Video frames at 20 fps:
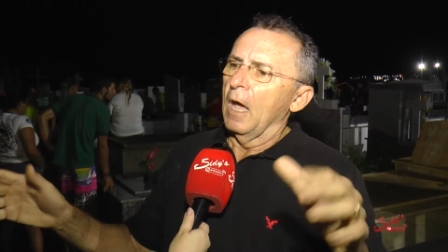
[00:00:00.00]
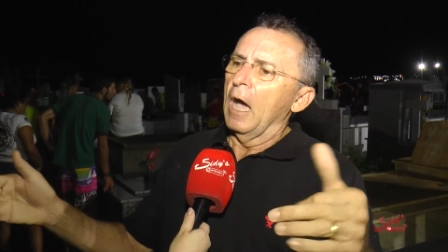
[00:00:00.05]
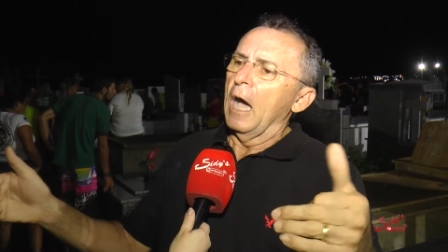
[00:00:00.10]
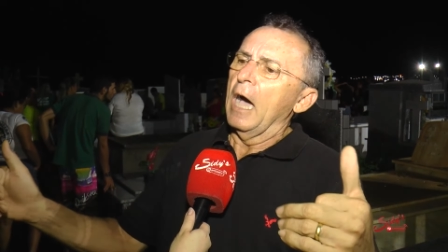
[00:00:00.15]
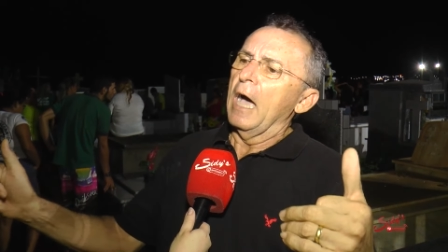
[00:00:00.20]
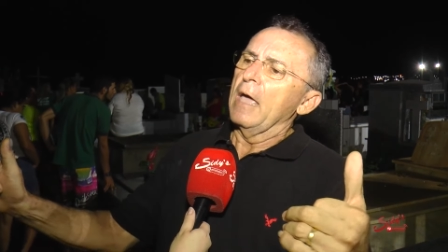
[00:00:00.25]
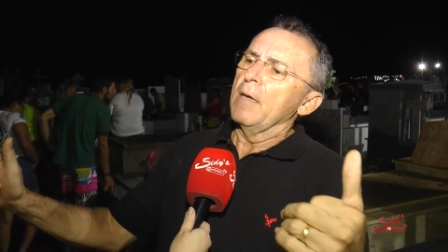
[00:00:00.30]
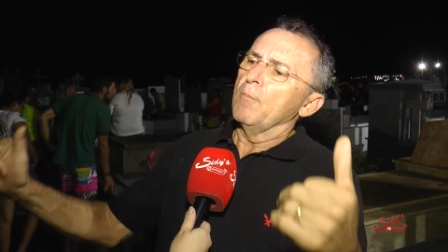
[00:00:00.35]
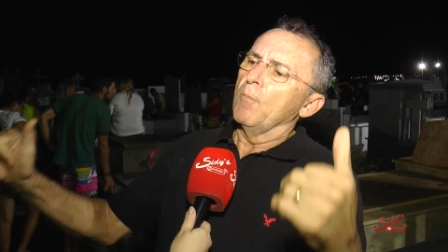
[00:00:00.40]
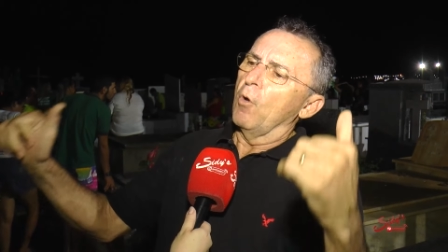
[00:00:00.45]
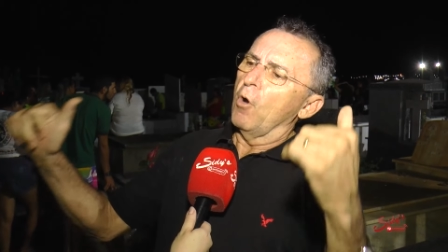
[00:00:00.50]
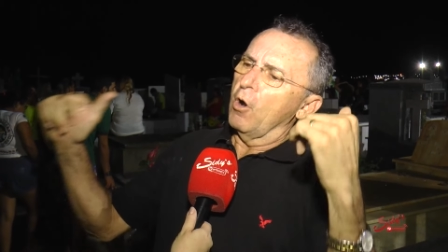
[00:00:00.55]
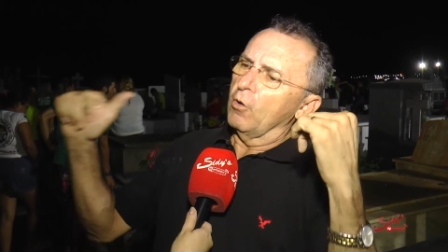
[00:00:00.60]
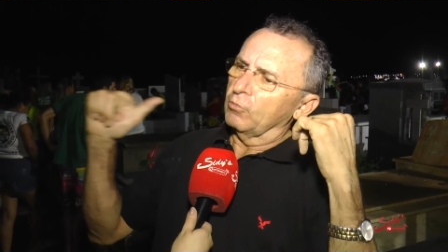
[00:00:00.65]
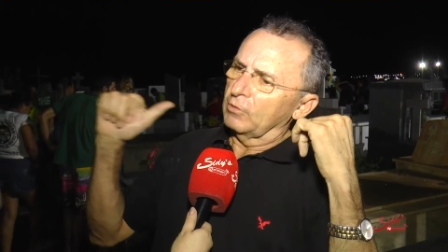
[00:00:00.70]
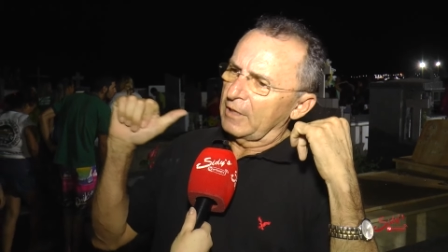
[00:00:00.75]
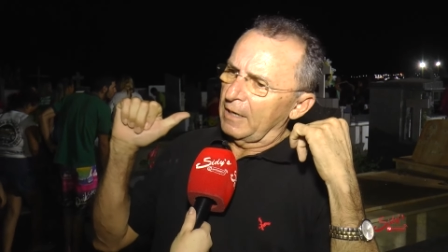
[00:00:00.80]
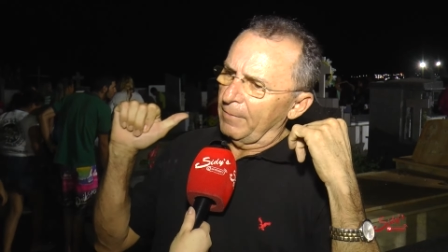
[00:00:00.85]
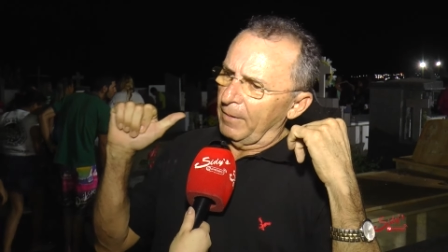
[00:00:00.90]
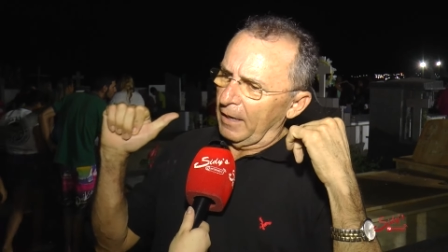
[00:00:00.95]
Aí morre
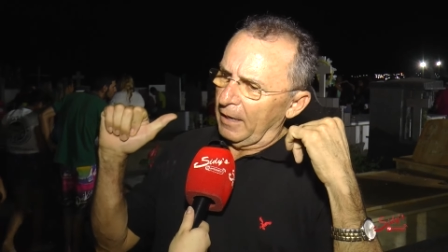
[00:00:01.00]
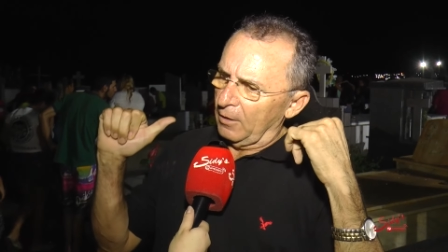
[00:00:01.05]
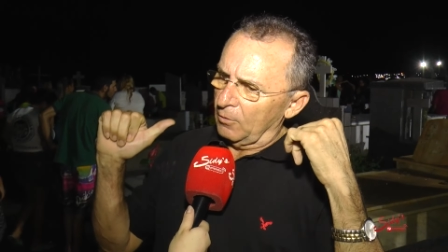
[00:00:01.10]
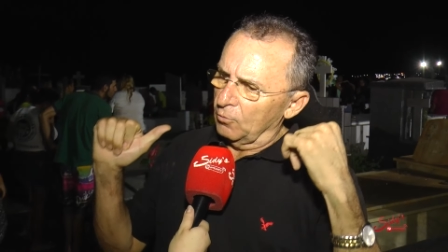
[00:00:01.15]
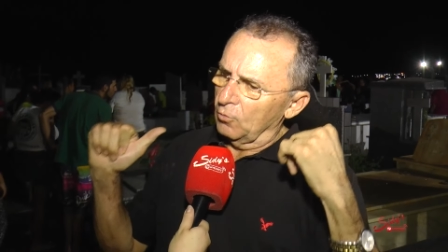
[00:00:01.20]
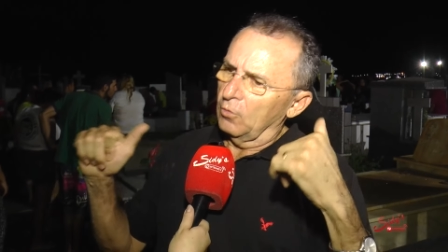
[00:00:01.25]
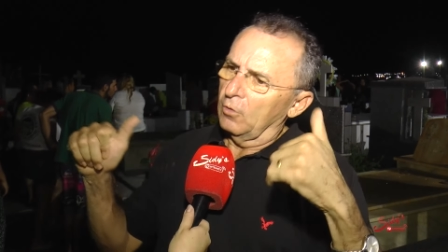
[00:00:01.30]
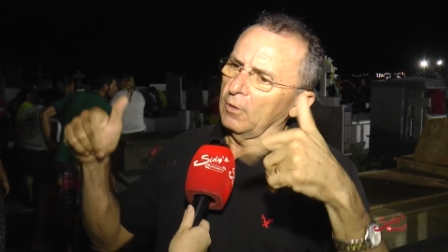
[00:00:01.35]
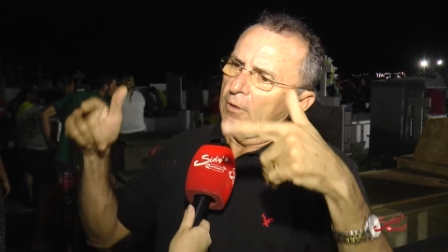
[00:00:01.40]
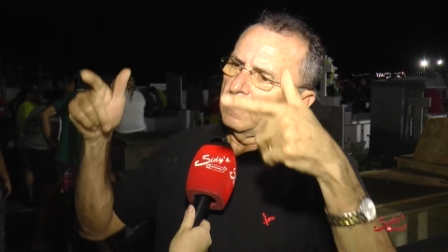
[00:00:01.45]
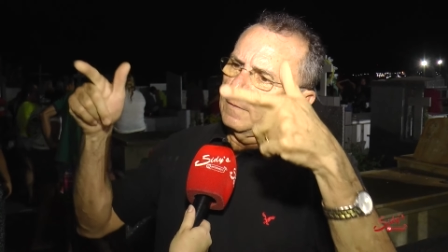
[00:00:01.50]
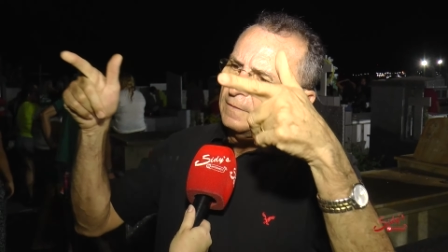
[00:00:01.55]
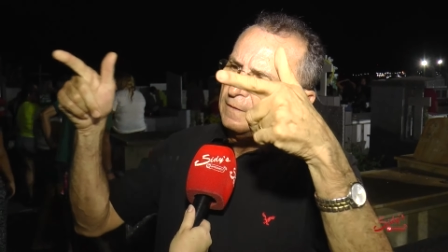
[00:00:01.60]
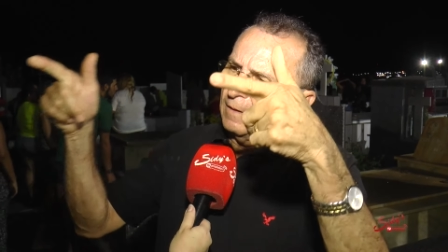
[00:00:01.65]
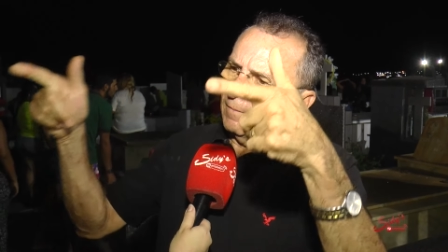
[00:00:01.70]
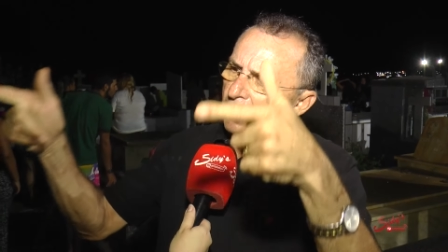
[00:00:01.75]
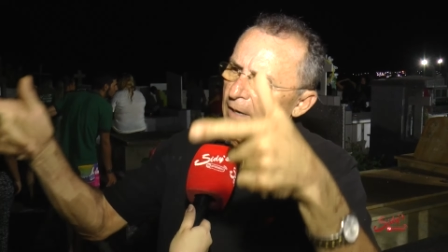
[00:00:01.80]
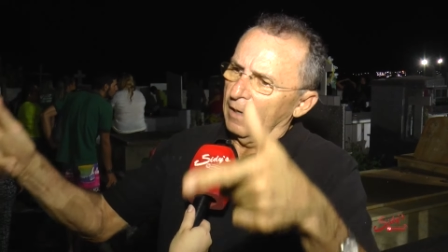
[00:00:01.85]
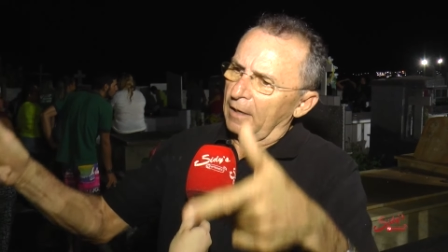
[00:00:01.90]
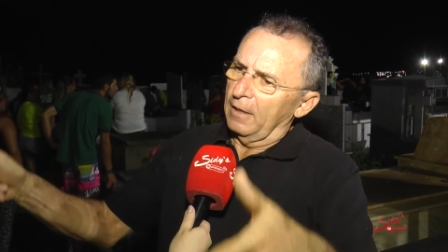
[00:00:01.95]
um trabalhador,
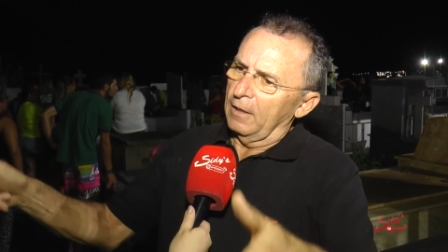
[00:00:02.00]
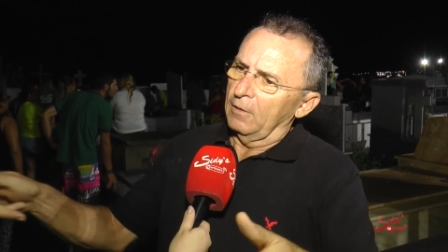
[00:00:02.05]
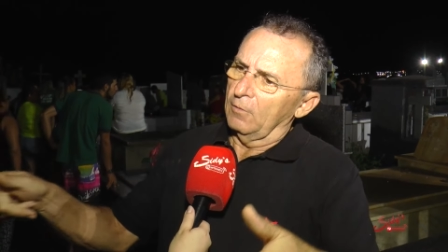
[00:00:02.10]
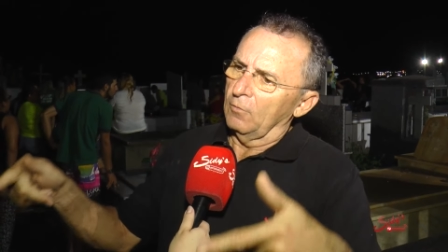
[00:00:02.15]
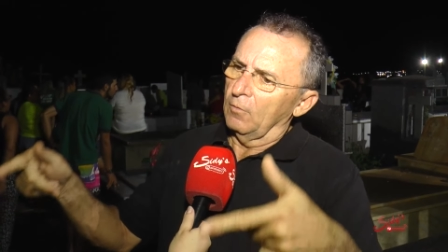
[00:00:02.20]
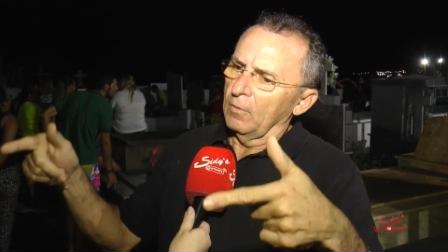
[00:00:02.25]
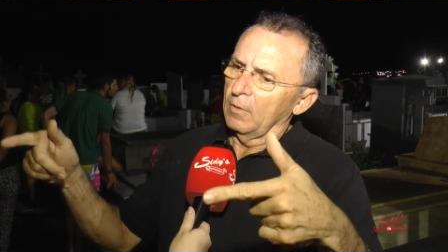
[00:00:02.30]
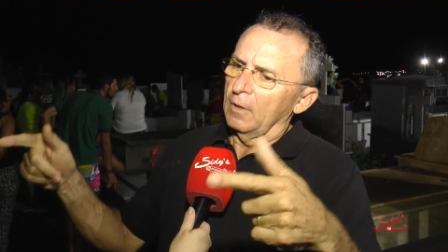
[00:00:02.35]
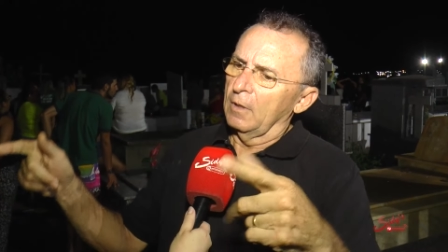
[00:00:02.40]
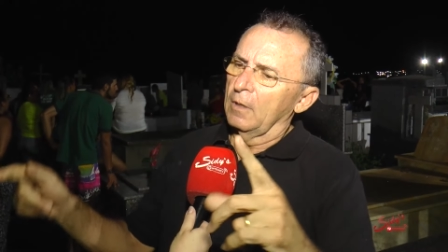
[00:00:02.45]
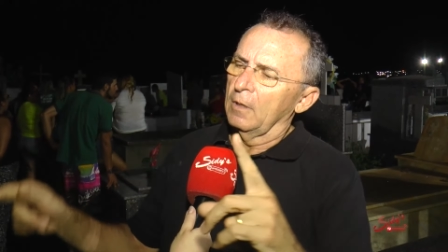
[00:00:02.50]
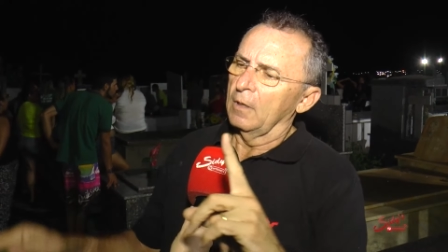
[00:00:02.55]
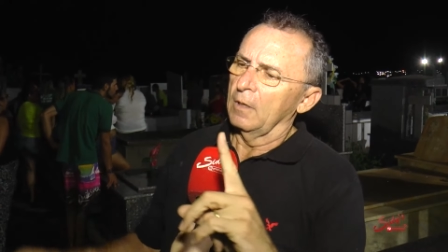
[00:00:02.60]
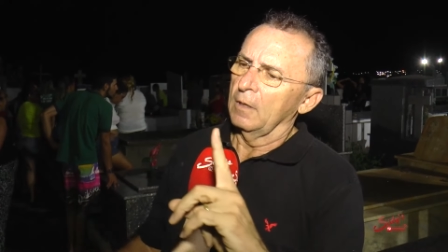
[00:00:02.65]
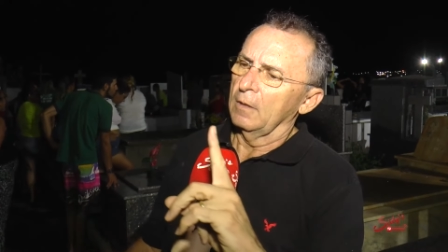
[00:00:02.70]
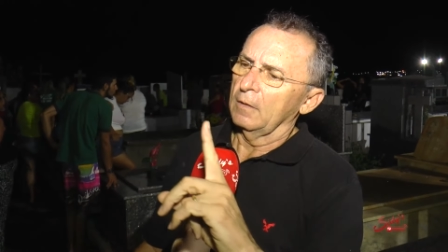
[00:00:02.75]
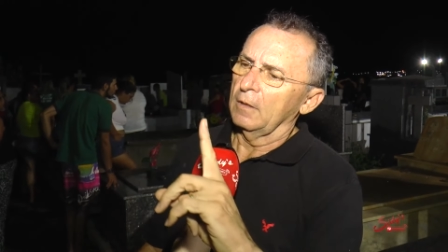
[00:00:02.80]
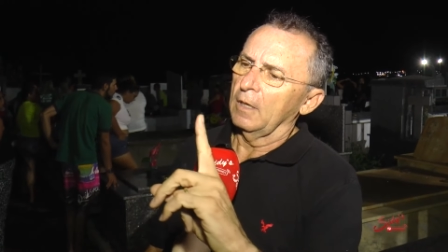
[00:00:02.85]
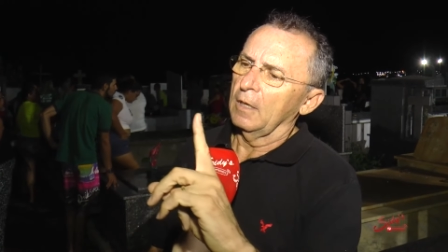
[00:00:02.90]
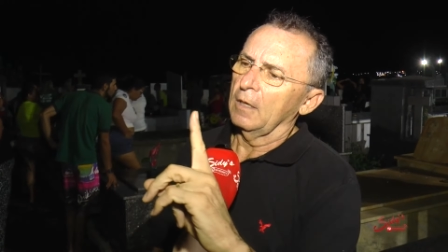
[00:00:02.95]
trabalhando.
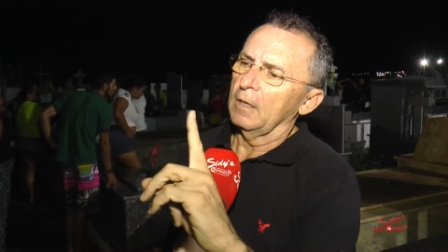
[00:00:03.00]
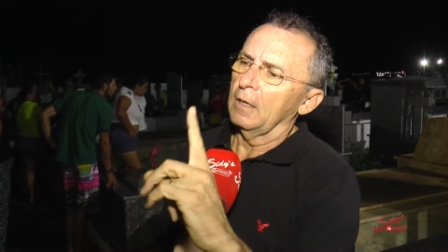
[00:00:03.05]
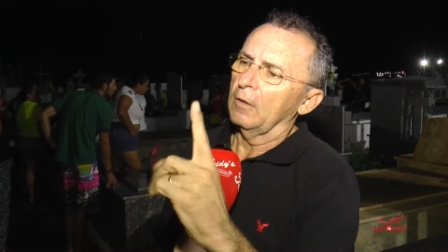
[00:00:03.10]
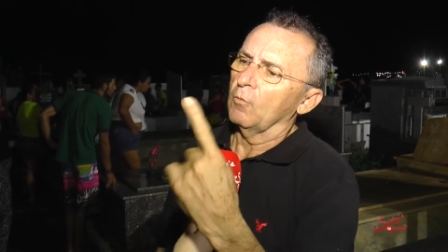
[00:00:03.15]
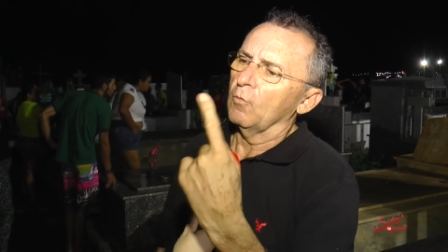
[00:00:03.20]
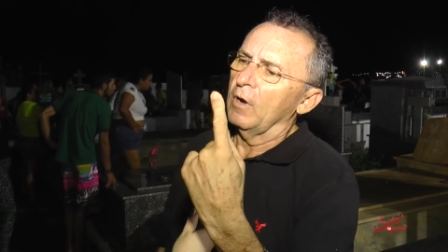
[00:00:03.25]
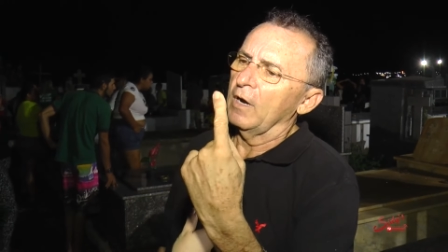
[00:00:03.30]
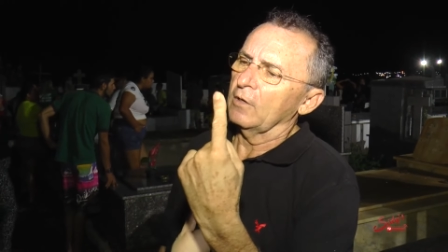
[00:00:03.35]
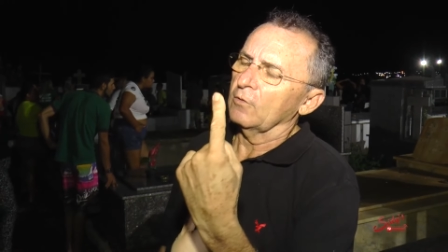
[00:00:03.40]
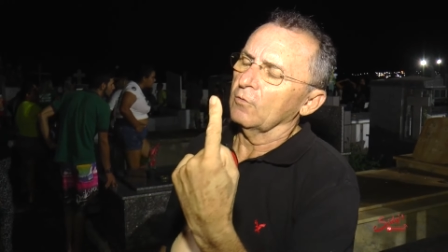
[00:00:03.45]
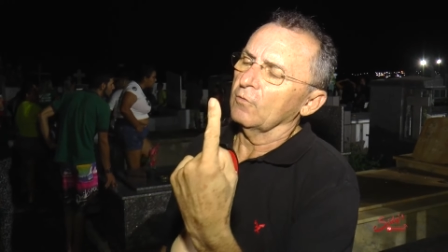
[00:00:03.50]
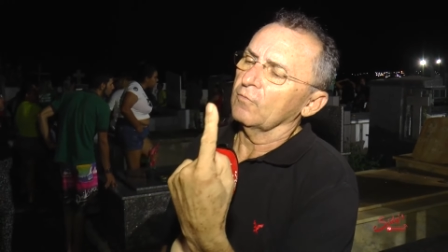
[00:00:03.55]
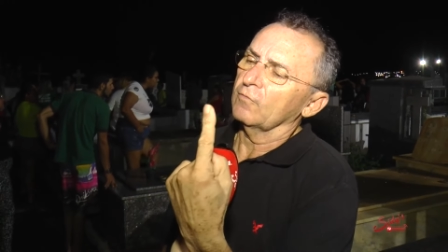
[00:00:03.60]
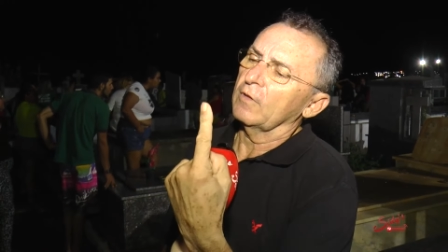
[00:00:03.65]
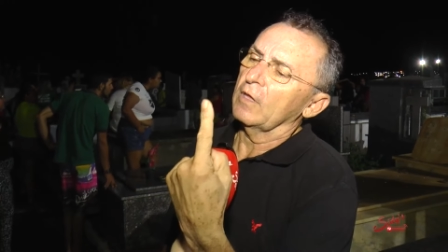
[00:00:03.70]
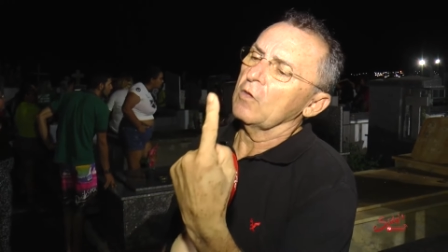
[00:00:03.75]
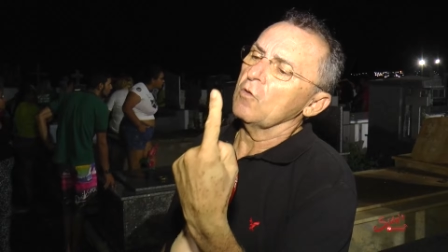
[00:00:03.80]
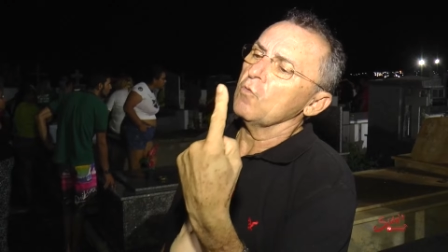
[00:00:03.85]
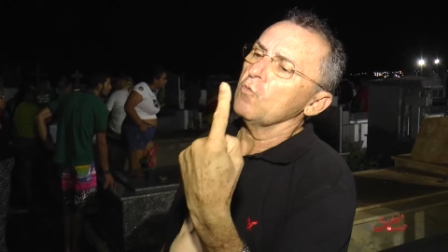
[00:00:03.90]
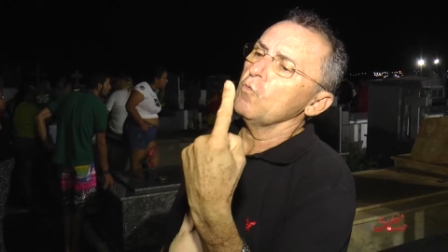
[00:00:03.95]
Tem, Corrado
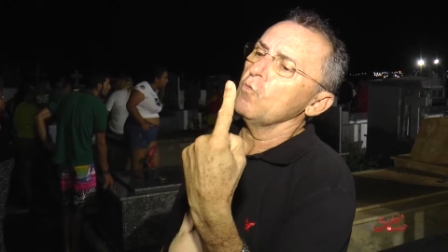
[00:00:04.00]
tem